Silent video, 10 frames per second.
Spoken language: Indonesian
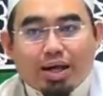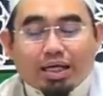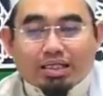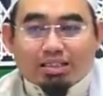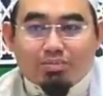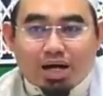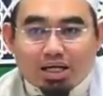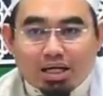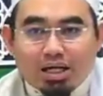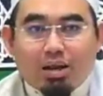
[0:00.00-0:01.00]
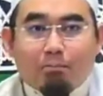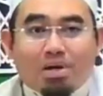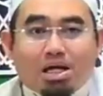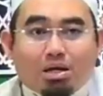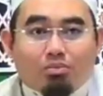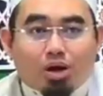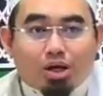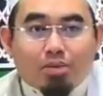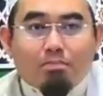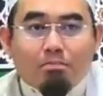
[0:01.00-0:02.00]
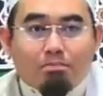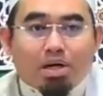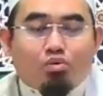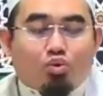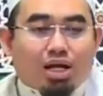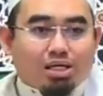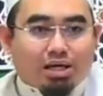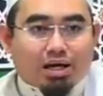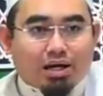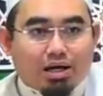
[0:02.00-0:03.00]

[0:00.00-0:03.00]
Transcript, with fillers: Ismail bin Ibrahim bin Ulayyah.